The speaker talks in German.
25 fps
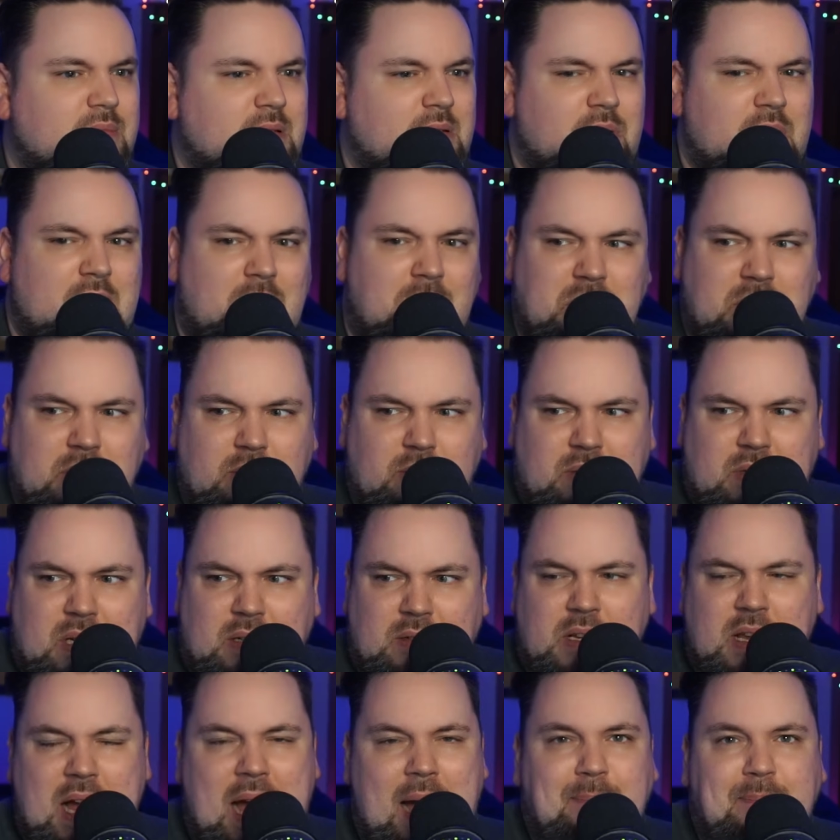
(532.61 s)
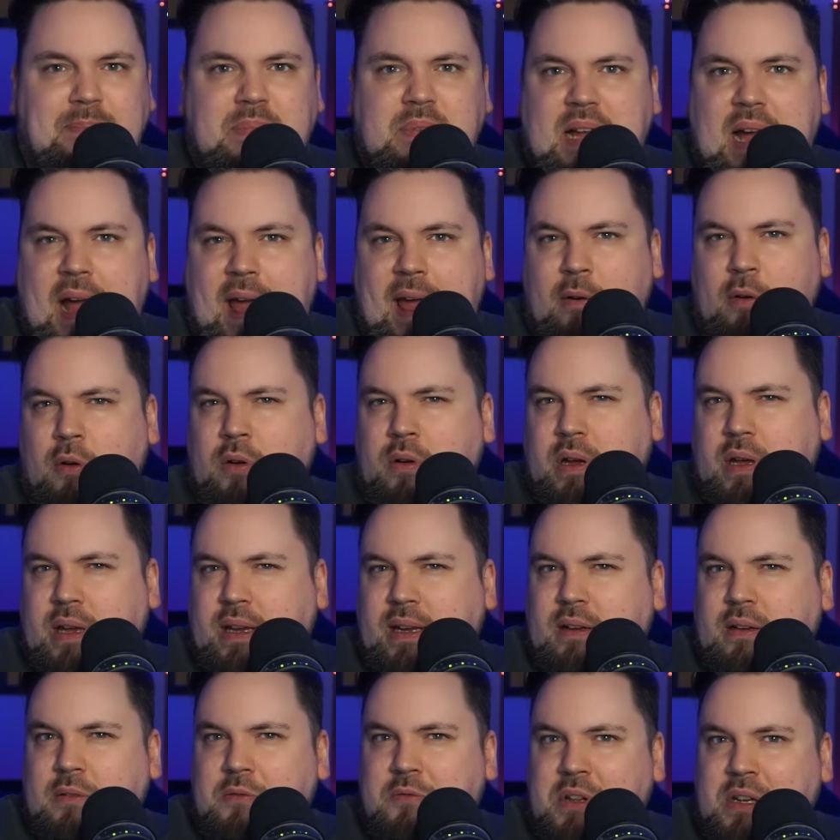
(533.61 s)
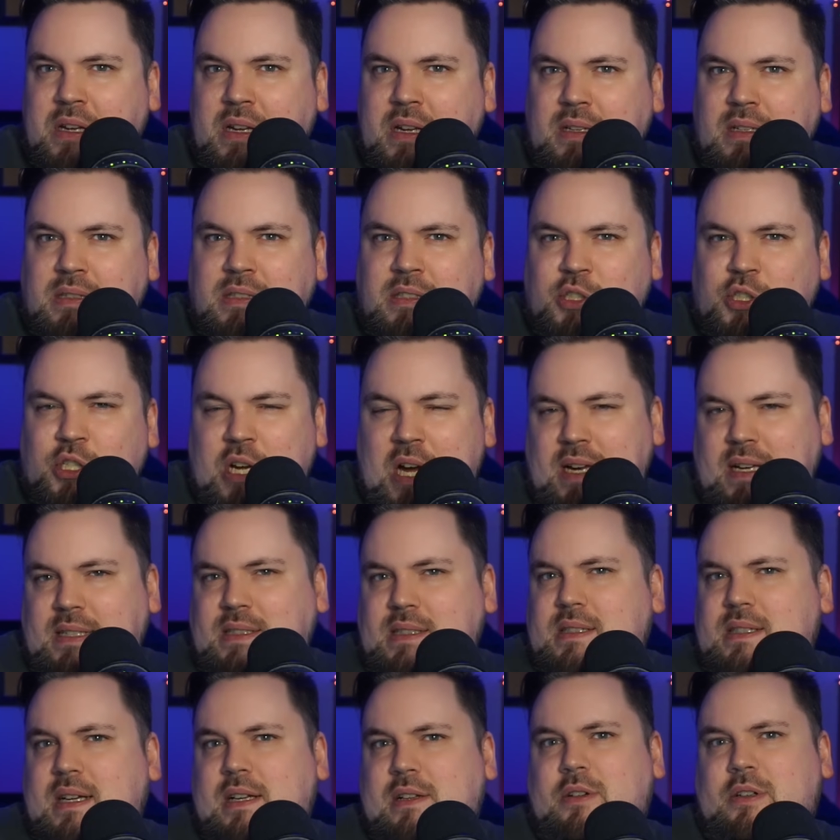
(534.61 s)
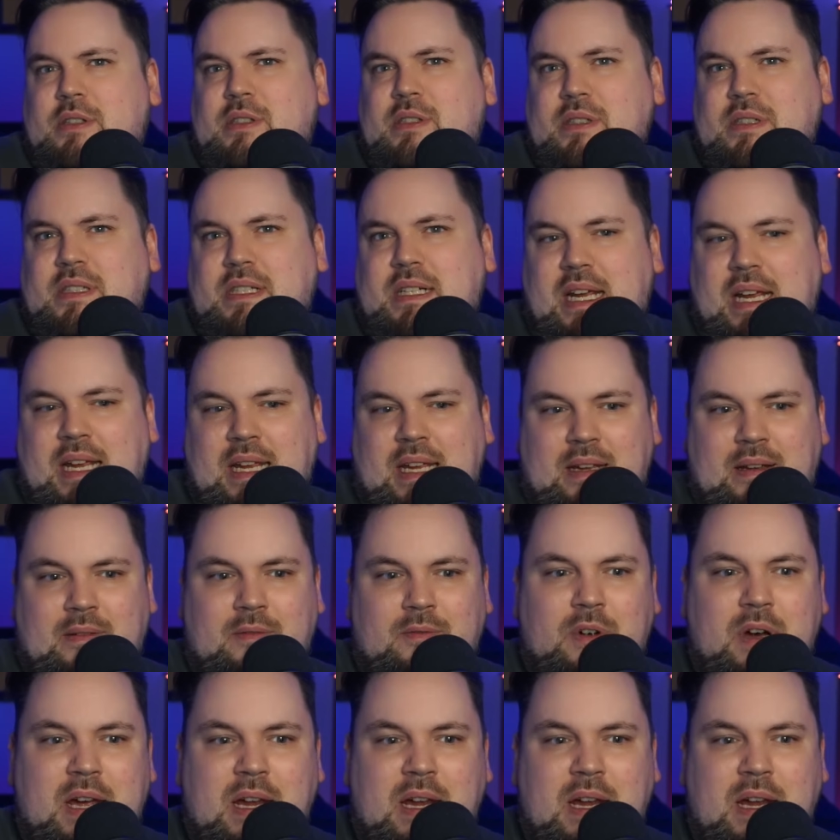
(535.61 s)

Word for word: und wie habe ich da eine Abneigung gegen entwickelt, diese Scheiße da noch zu trinken.